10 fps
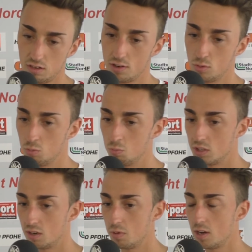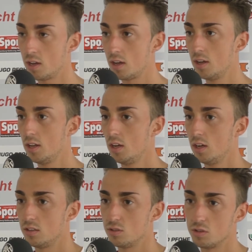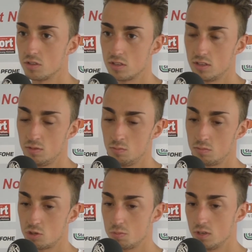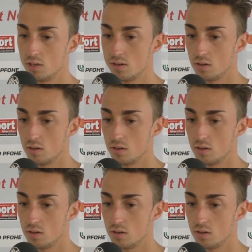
waren oben mit dabei, die sonst ähm, spielen.